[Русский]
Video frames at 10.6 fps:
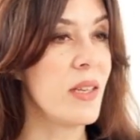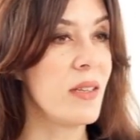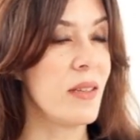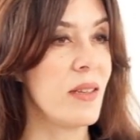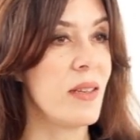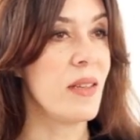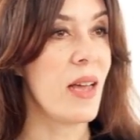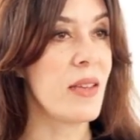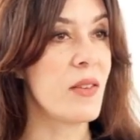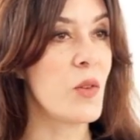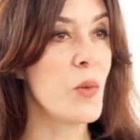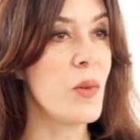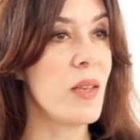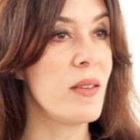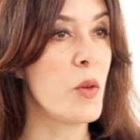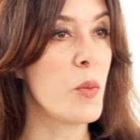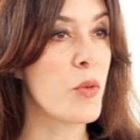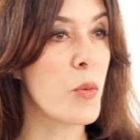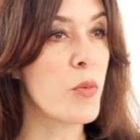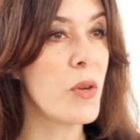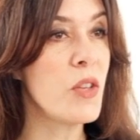которые готовы к
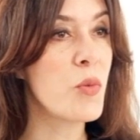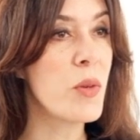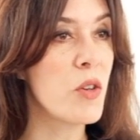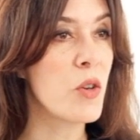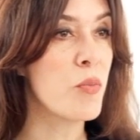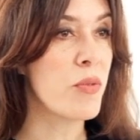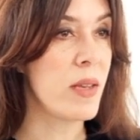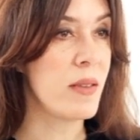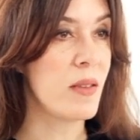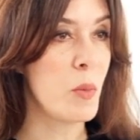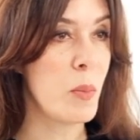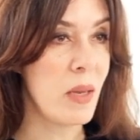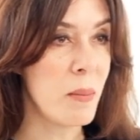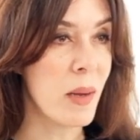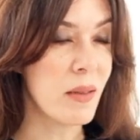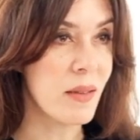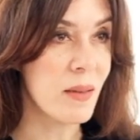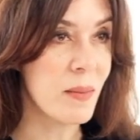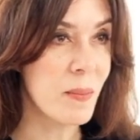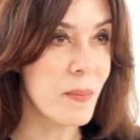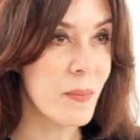активации, как только соответствующий
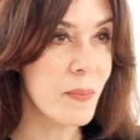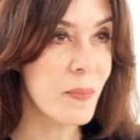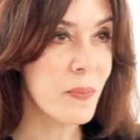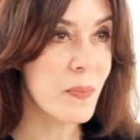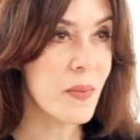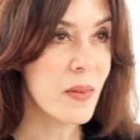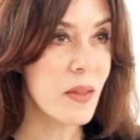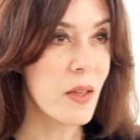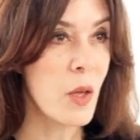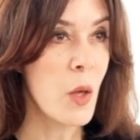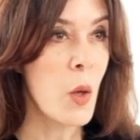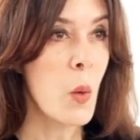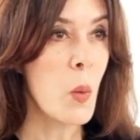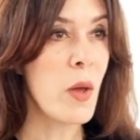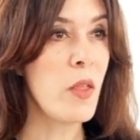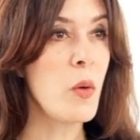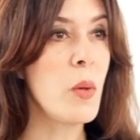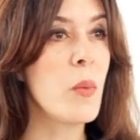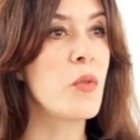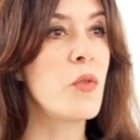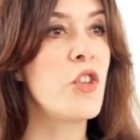стимул, раздражитель,
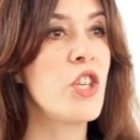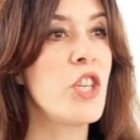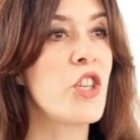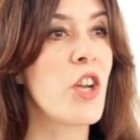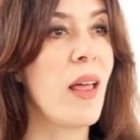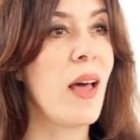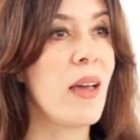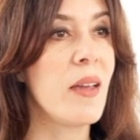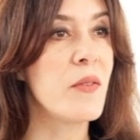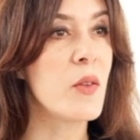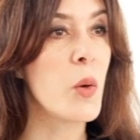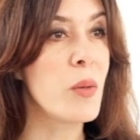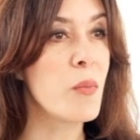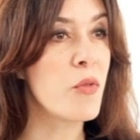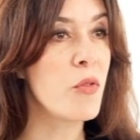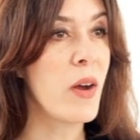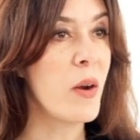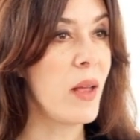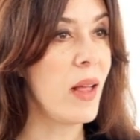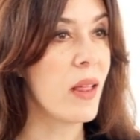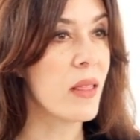нажимает на кнопку воспроизведения.
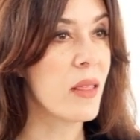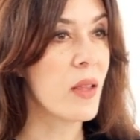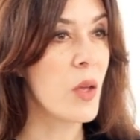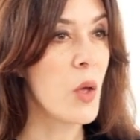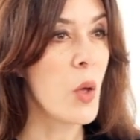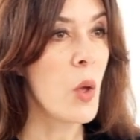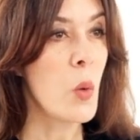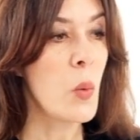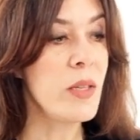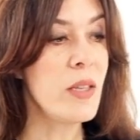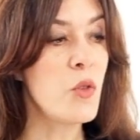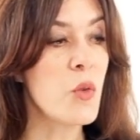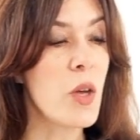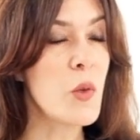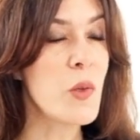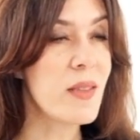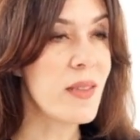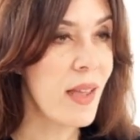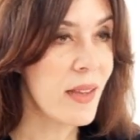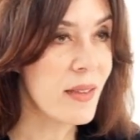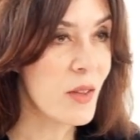Независимо от того,
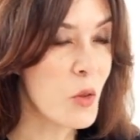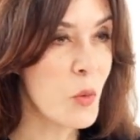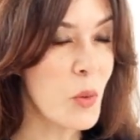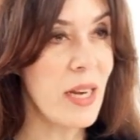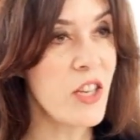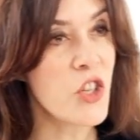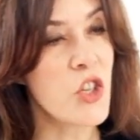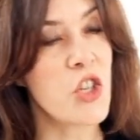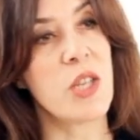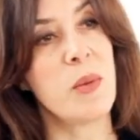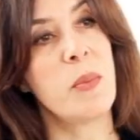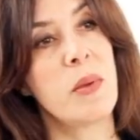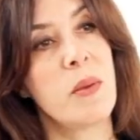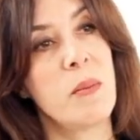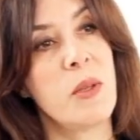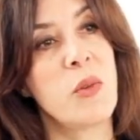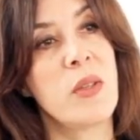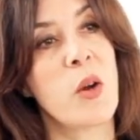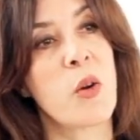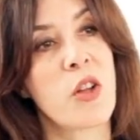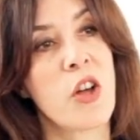хотим ли мы изменить свою жизнь или
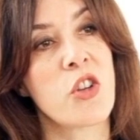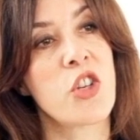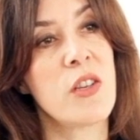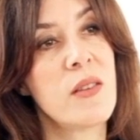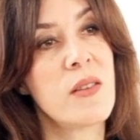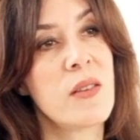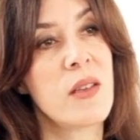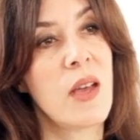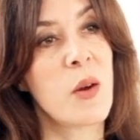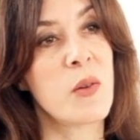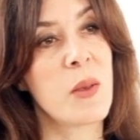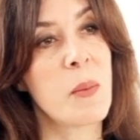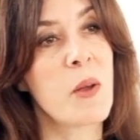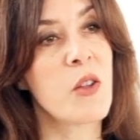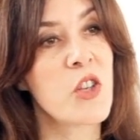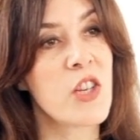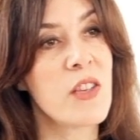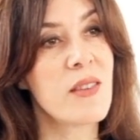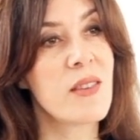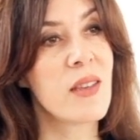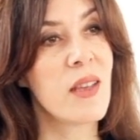улучшить свое здоровье, нам
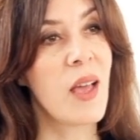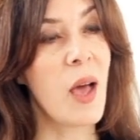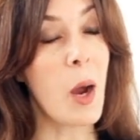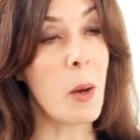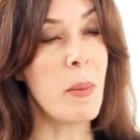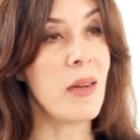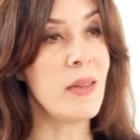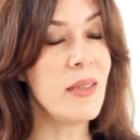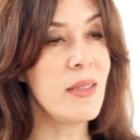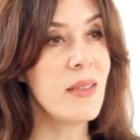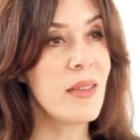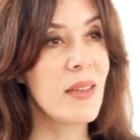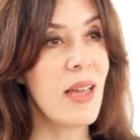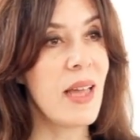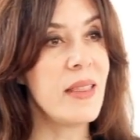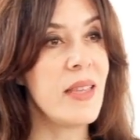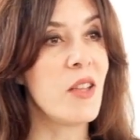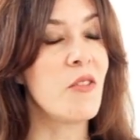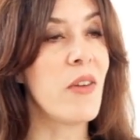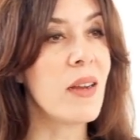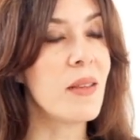необходимо понимать взаимосвязь
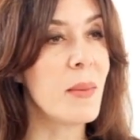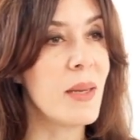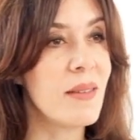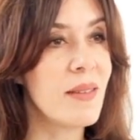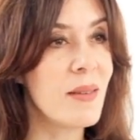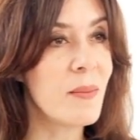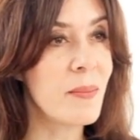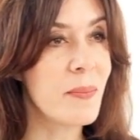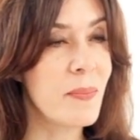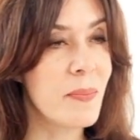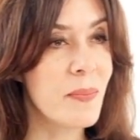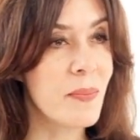между нашим сознанием –